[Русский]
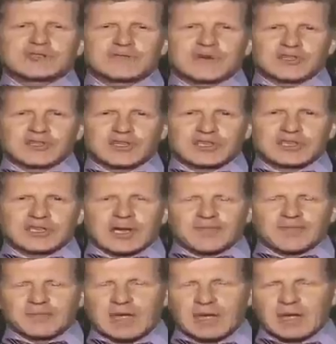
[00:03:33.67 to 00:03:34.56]
через два
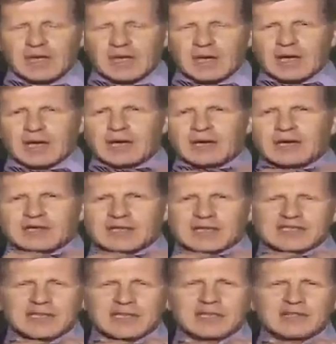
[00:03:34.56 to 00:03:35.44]
часа.
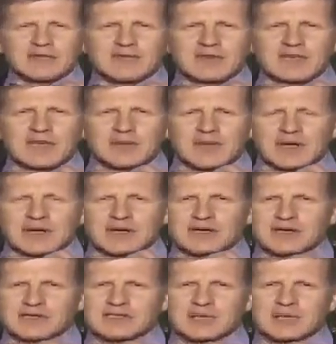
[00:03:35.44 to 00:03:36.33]
А, настанет
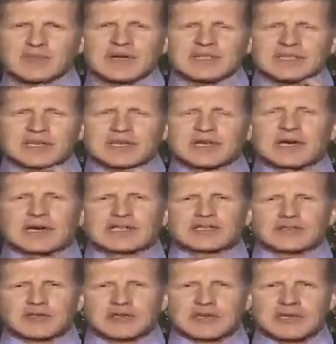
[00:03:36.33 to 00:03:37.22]
время снимать
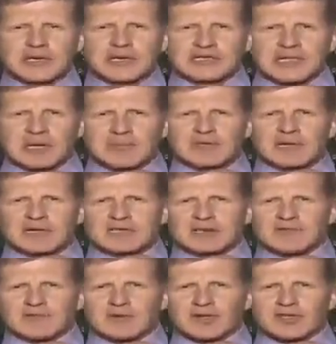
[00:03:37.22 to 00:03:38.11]
галстуки и
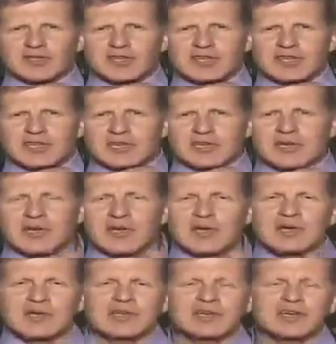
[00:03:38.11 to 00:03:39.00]
ослаблять воротники
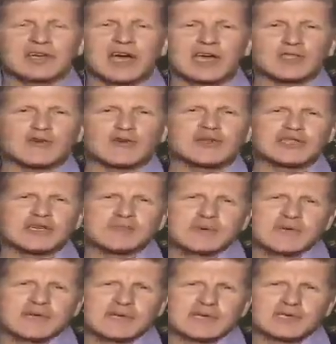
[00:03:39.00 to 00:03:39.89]
и
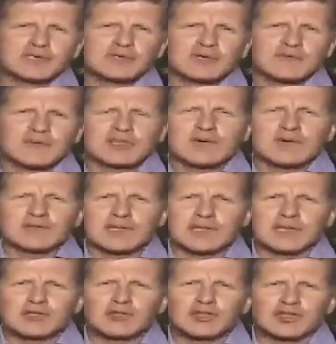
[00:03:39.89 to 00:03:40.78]
готовиться к переезду. Ведь в
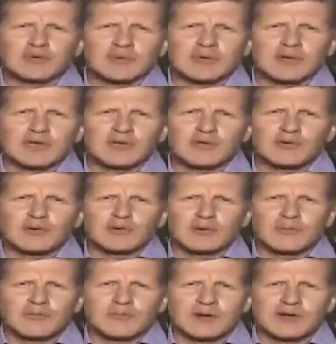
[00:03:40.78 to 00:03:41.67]
следующем
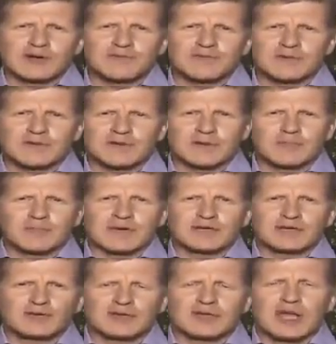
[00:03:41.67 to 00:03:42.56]
году ПЭФ э,
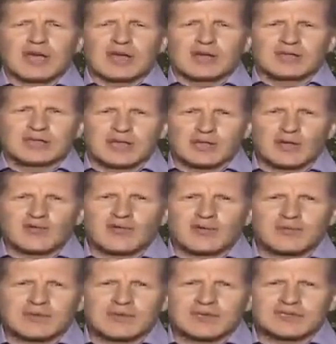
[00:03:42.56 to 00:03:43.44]
пройдет на
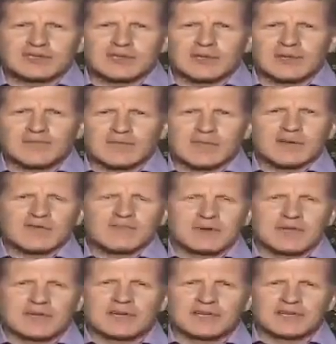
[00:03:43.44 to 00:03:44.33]
новом месте,
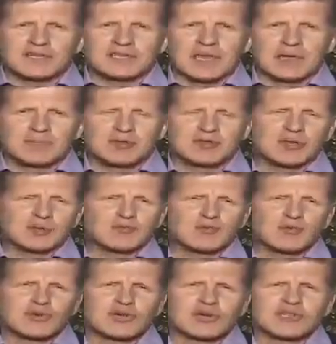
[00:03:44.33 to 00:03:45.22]
э, в пригороде
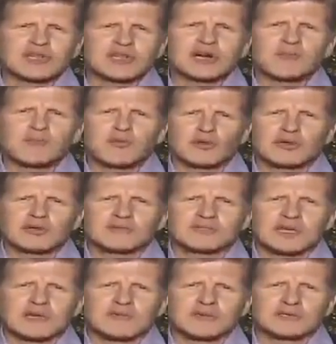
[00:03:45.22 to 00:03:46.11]
Санкт-Петербурга, на
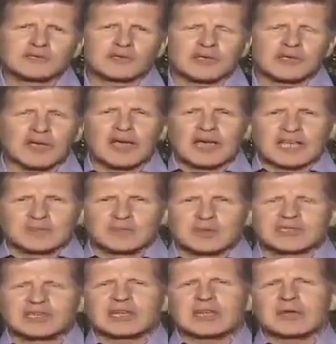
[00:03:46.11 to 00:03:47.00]
Пулковских высотах,
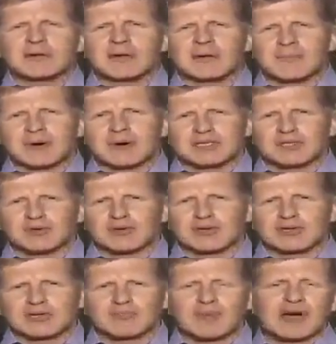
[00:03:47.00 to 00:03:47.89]
специально
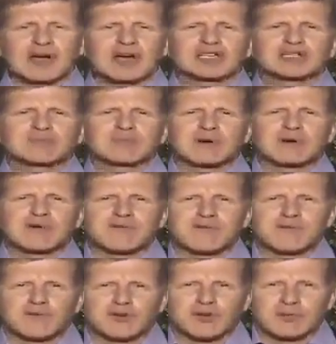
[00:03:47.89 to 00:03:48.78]
построенном
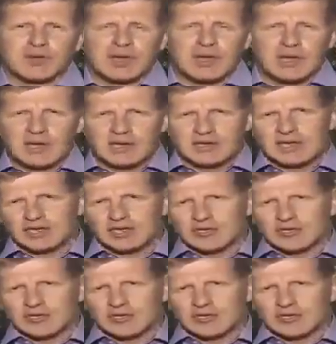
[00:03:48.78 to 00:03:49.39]
экспо-форуме.